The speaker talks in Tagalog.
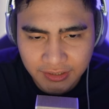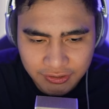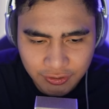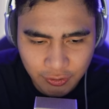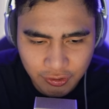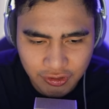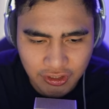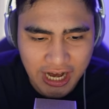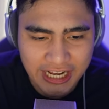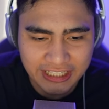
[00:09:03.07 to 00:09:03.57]

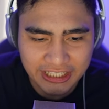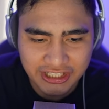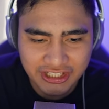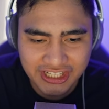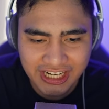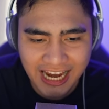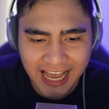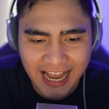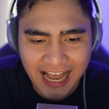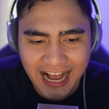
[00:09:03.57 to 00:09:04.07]
So
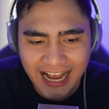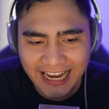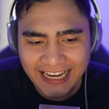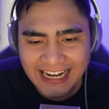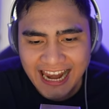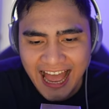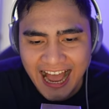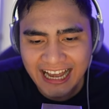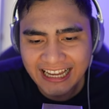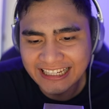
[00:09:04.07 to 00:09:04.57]
strategy lang ang
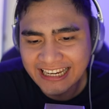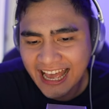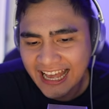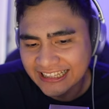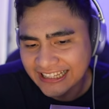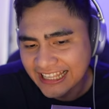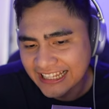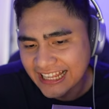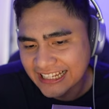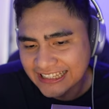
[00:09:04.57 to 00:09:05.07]
kailangan
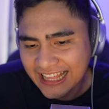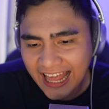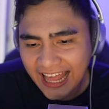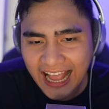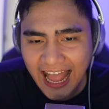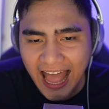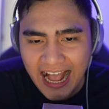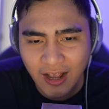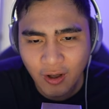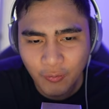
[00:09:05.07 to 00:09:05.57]
natin at ang
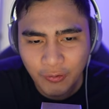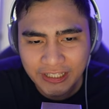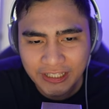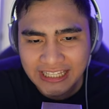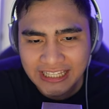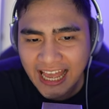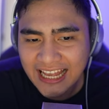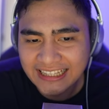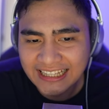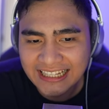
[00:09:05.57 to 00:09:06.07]
gagawin
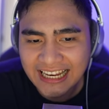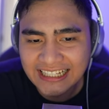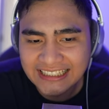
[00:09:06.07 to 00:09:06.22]
natin ang